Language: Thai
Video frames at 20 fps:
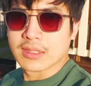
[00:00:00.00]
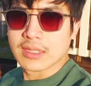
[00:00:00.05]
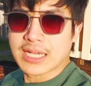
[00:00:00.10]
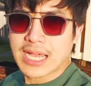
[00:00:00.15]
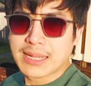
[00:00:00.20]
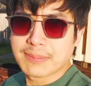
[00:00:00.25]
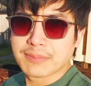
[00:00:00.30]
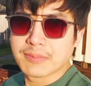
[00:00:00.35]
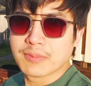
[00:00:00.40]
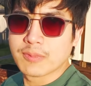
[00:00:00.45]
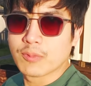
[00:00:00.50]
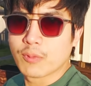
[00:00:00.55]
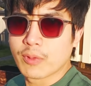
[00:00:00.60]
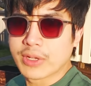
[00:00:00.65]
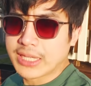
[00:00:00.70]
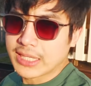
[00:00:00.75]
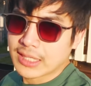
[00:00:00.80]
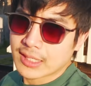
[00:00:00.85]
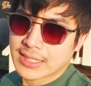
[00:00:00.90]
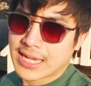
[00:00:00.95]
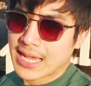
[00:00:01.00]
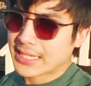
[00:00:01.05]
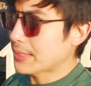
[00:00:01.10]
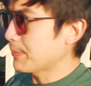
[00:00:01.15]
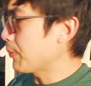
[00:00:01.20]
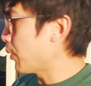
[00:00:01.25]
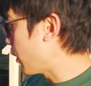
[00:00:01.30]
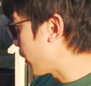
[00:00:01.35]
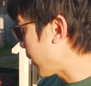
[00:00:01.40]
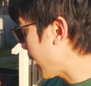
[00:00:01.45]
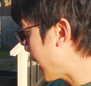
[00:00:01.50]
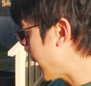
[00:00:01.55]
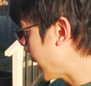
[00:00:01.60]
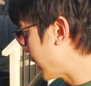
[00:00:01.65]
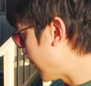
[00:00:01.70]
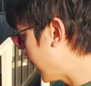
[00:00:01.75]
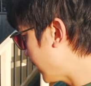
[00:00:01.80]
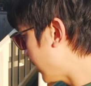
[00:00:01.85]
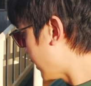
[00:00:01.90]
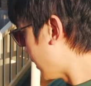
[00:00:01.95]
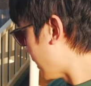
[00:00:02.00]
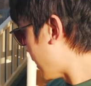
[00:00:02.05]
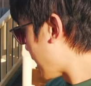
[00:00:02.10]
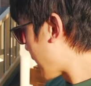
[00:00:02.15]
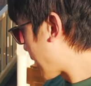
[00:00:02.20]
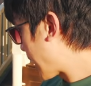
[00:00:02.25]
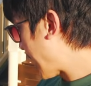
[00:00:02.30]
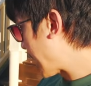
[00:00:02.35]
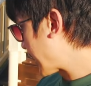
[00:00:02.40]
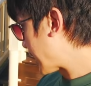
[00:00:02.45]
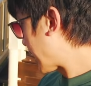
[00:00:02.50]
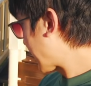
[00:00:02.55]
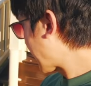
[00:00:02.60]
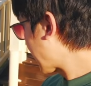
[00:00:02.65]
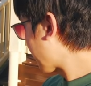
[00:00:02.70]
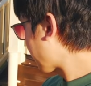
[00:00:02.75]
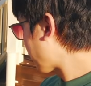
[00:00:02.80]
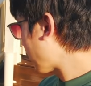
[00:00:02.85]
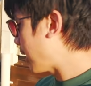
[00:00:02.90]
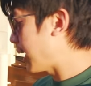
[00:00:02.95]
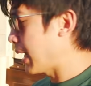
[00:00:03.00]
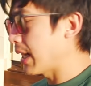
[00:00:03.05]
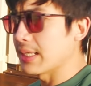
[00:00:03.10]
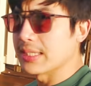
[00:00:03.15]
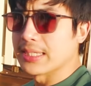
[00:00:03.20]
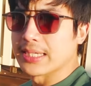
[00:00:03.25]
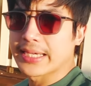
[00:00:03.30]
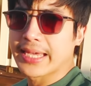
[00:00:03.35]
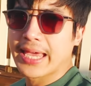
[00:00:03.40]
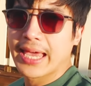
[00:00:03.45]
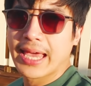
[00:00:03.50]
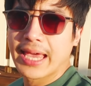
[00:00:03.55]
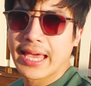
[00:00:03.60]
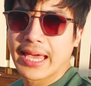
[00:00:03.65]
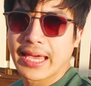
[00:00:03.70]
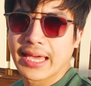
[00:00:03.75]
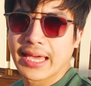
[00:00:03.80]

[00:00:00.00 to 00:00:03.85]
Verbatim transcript: ครับ วันนี้ก็น่าจะพอแค่นี้ ขัดอะไรเรียบร้อยแล้วเหลือแค่